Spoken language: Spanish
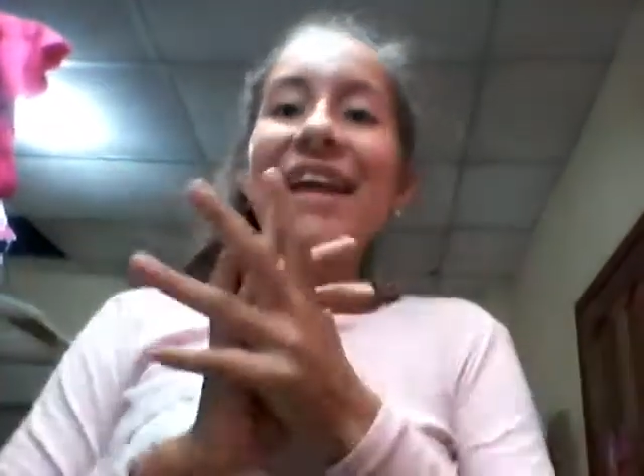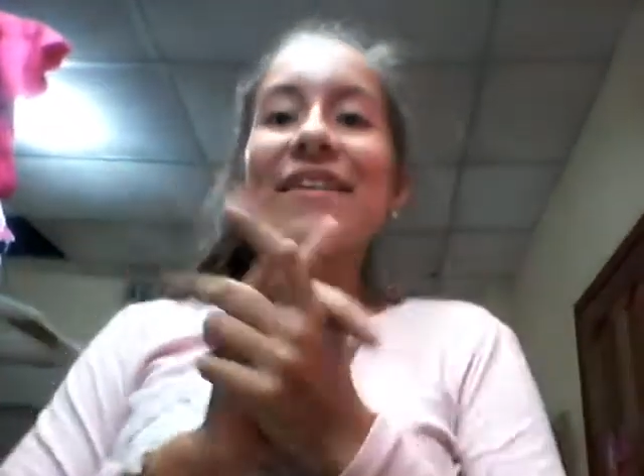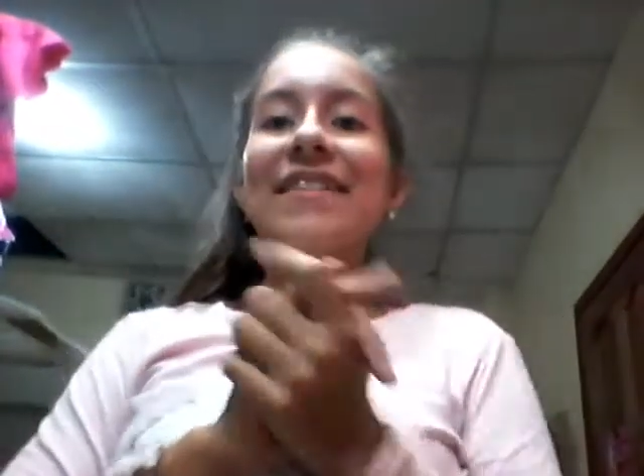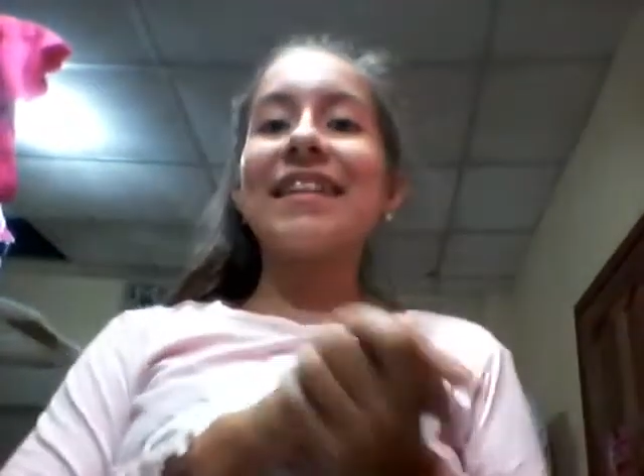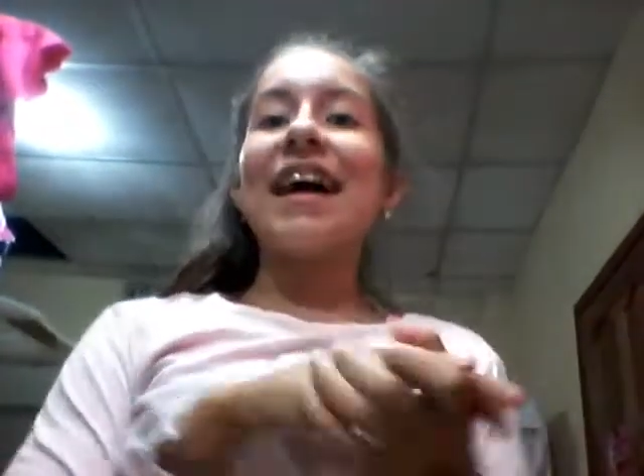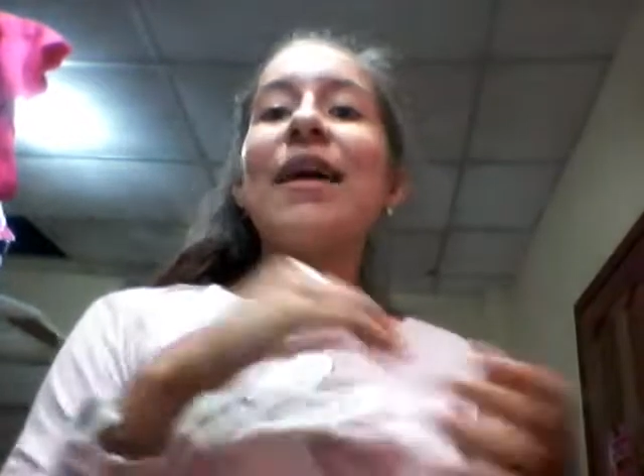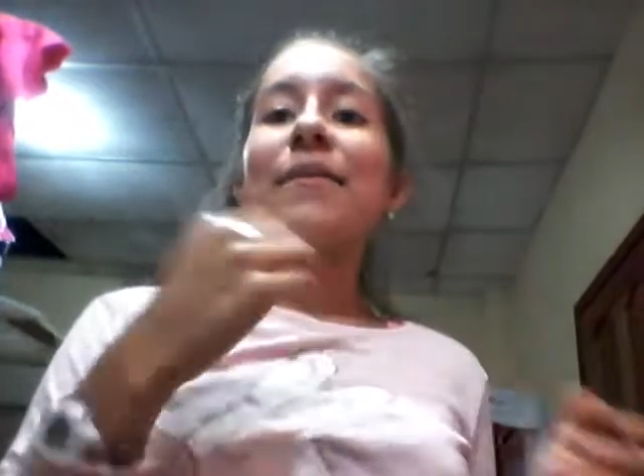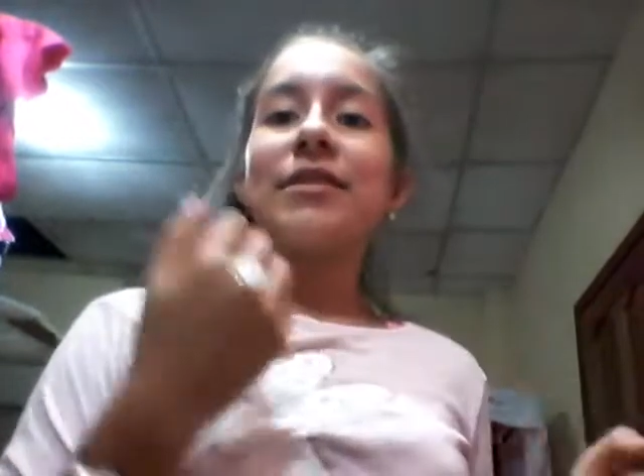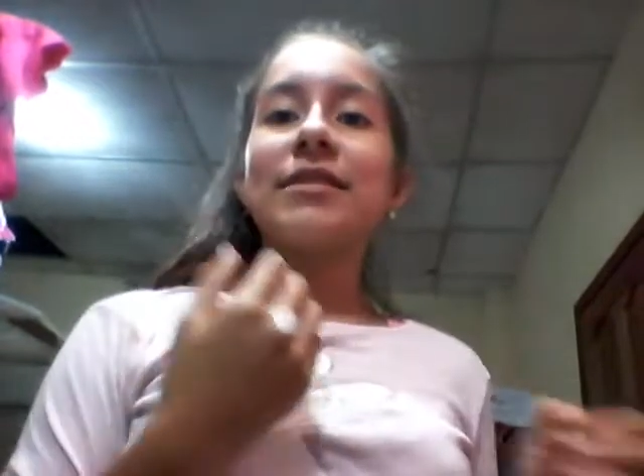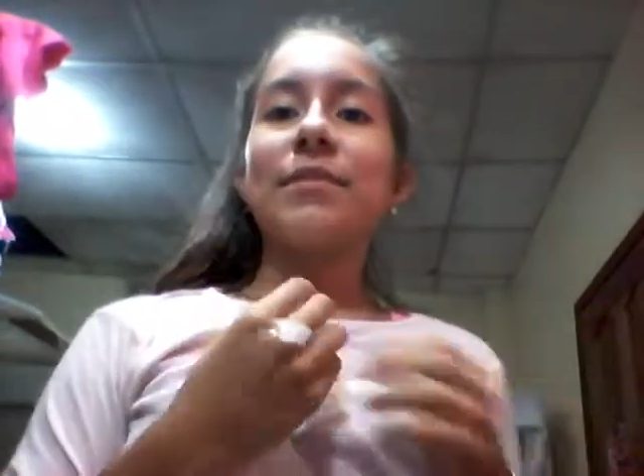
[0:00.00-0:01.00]
no mentira,
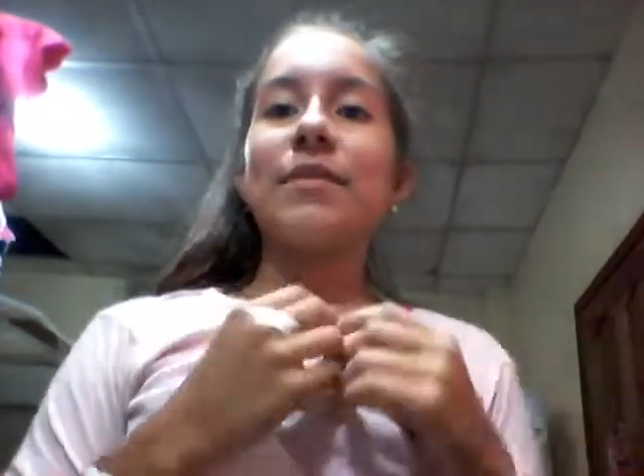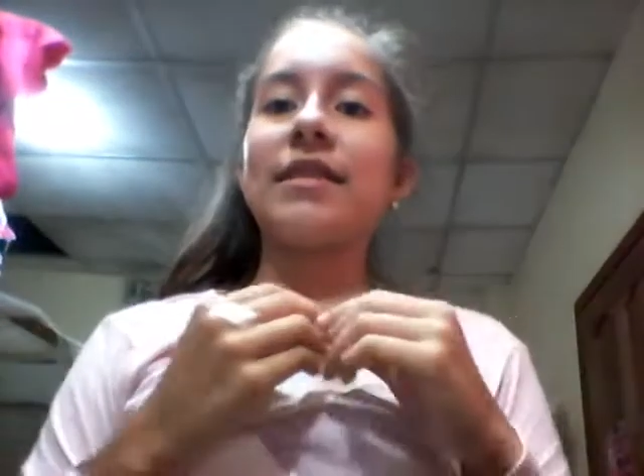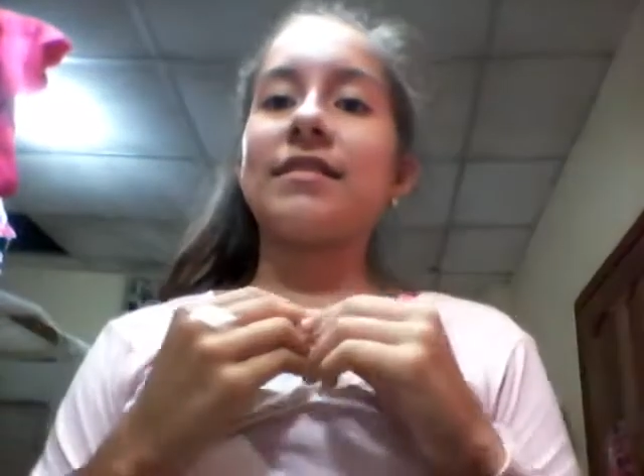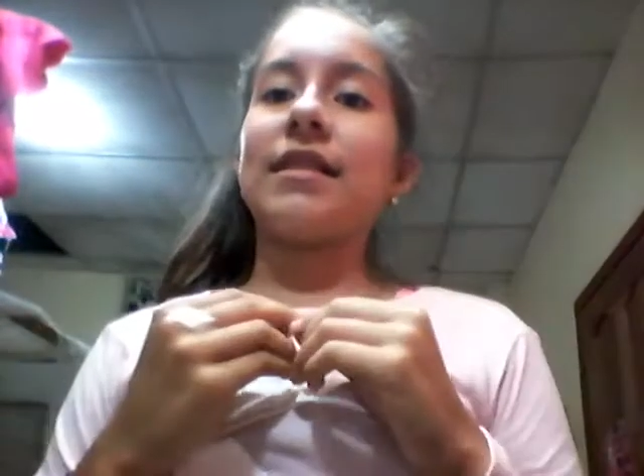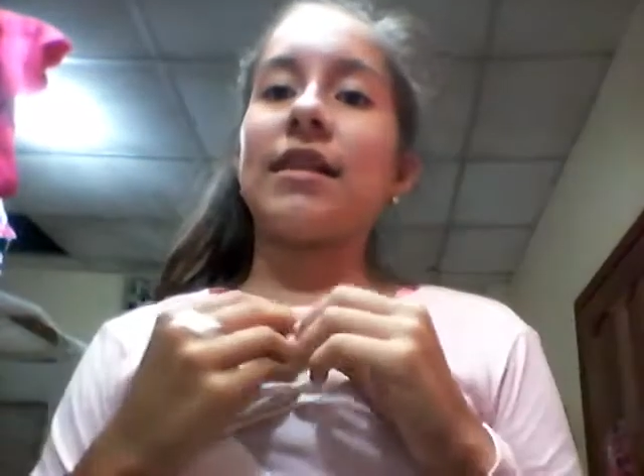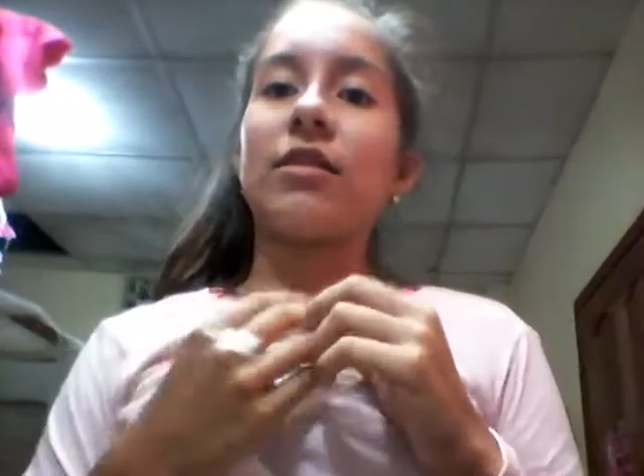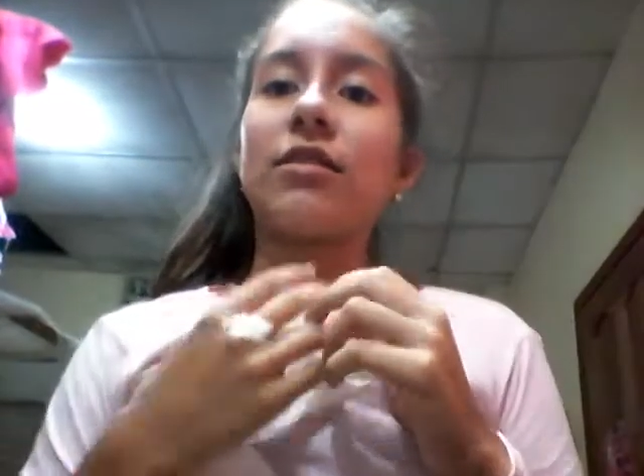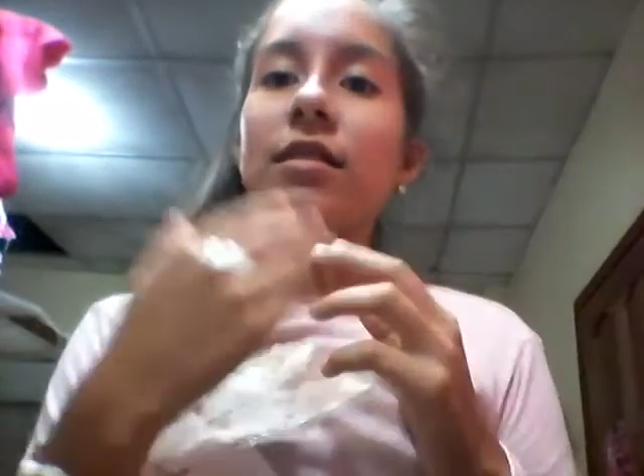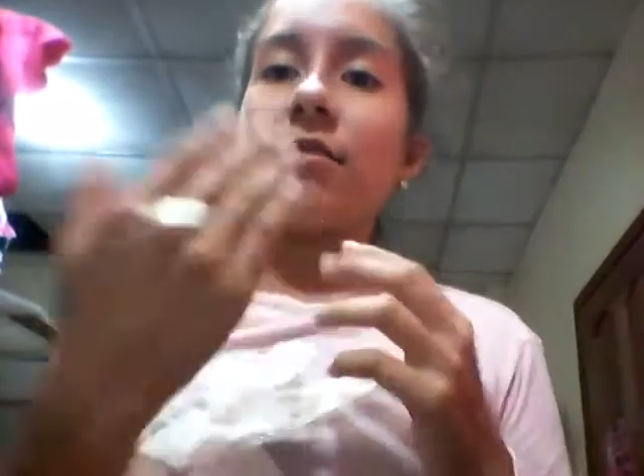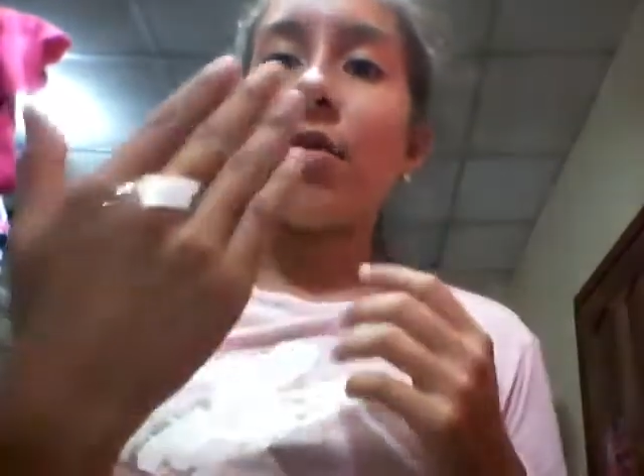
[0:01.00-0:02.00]
pero sí pueden hacer algo.
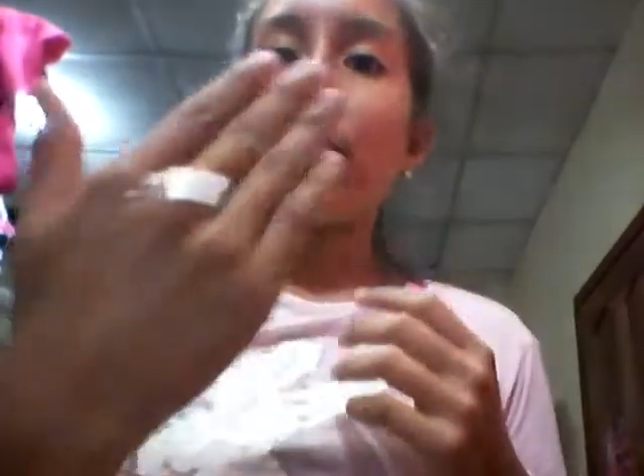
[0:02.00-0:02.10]
Me